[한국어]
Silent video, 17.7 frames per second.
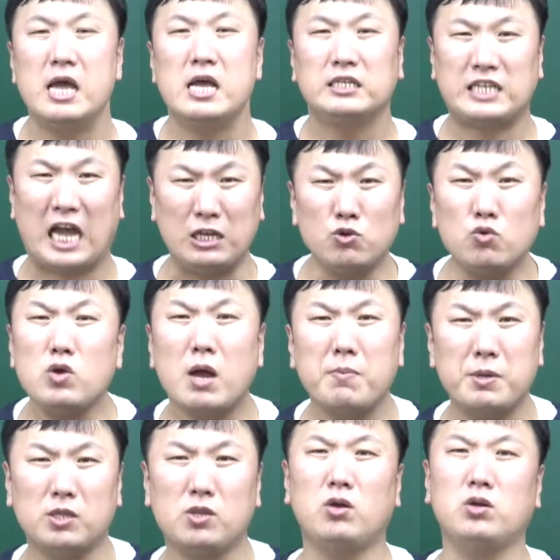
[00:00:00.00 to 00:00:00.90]

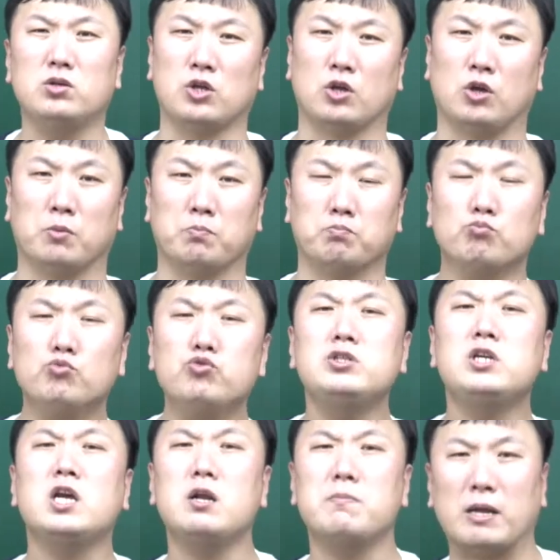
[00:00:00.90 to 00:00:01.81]
자존감이 떨어져요.
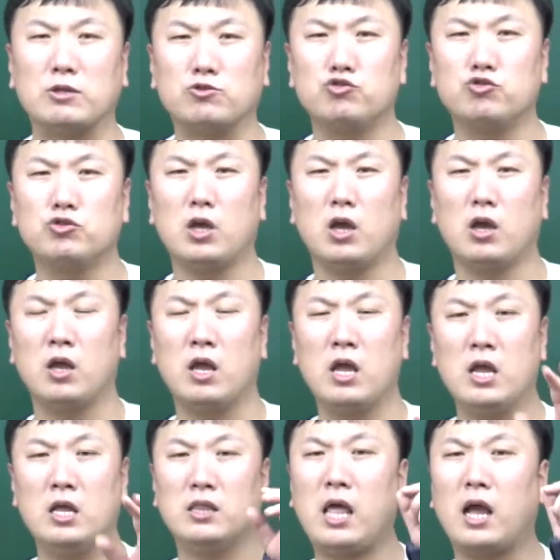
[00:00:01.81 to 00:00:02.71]
문제를 맞추는 게,
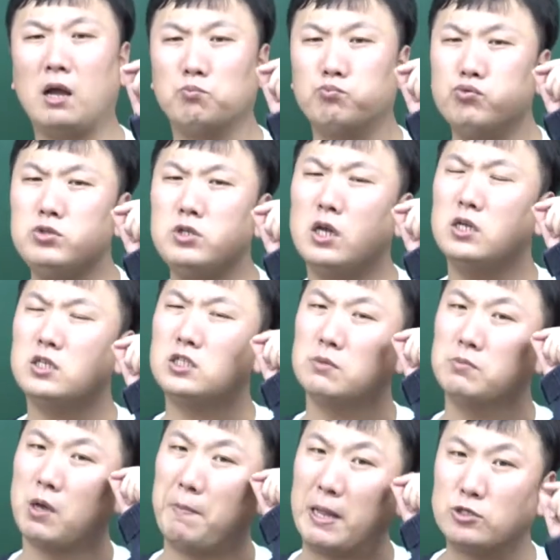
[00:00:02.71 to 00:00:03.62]
내가 문제를
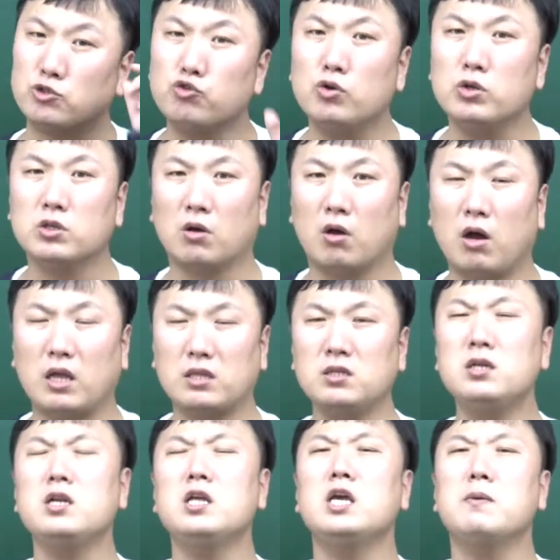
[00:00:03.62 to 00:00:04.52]
지금 이거 맞추고 있는 건가?
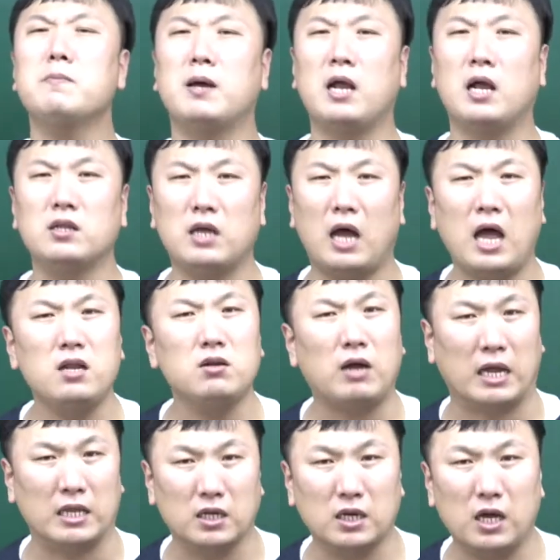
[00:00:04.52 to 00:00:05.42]
틀리기만 하는
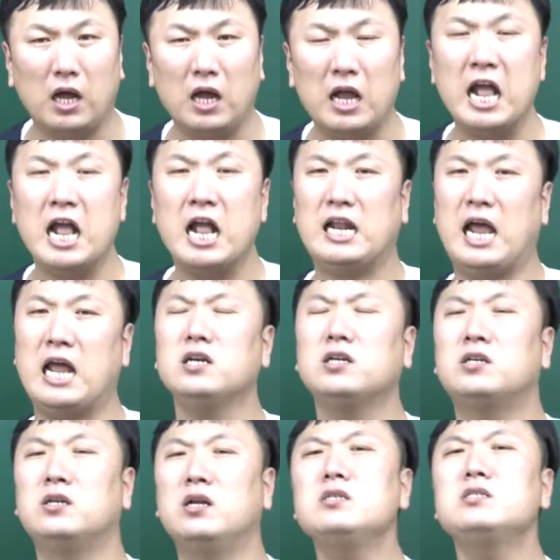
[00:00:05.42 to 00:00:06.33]
거 아닌가? 라는
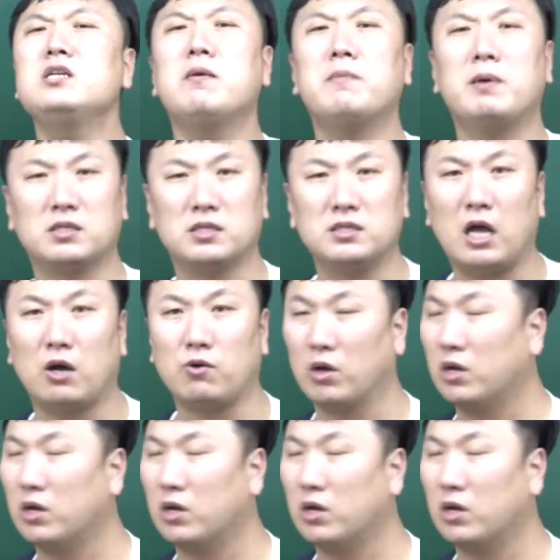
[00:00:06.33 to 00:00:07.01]
그런 생각만 든다고요.